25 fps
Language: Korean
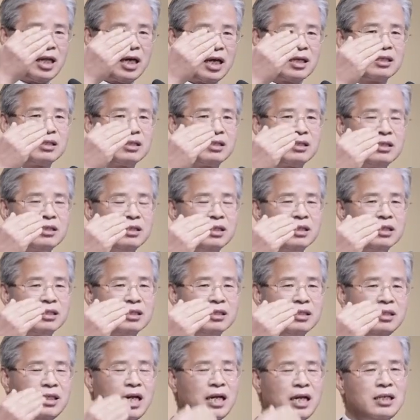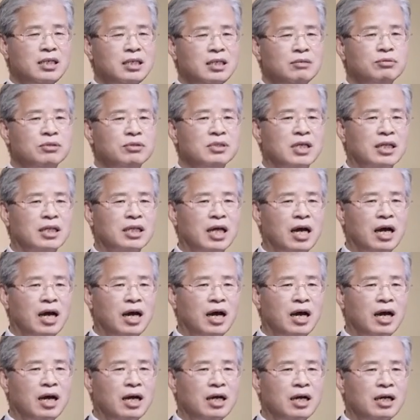나는 은혜를 입은
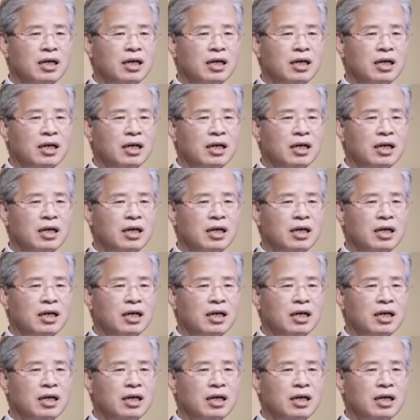자다.